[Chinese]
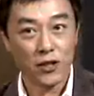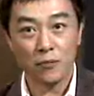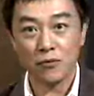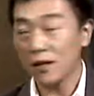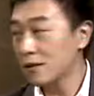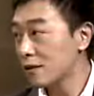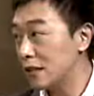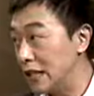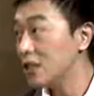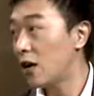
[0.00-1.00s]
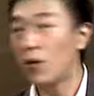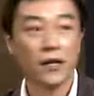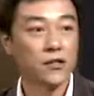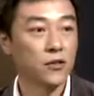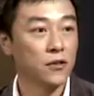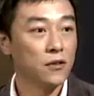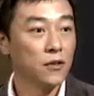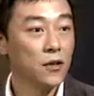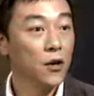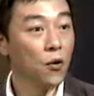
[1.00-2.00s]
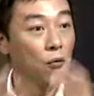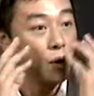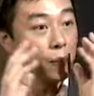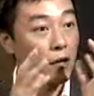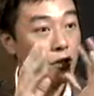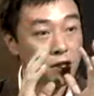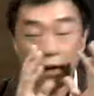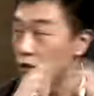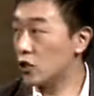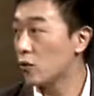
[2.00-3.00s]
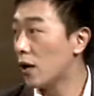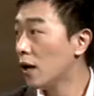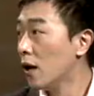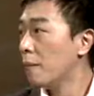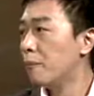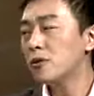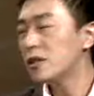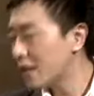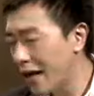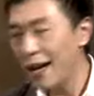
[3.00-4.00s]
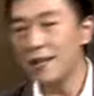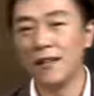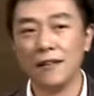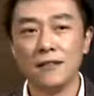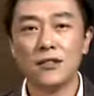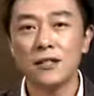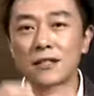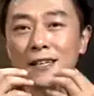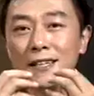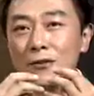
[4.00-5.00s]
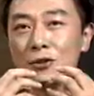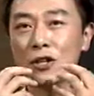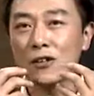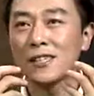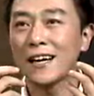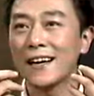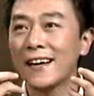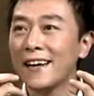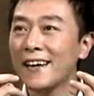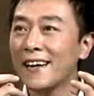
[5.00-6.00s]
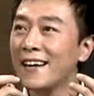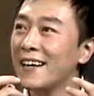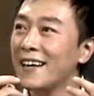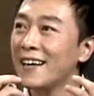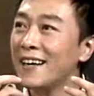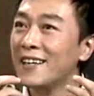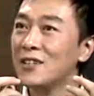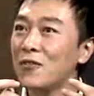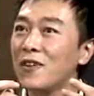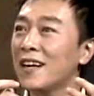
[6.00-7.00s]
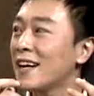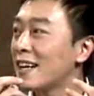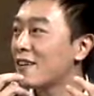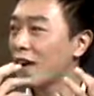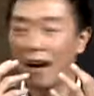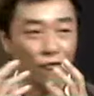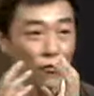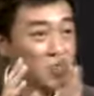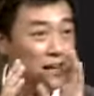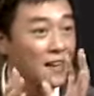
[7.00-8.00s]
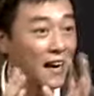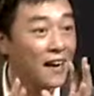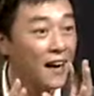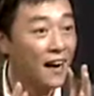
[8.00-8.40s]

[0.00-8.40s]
当你讲话的时候，你没有看人，我表情是很奇怪，不是看人，是那种笑是很，就非常很非常尴尬，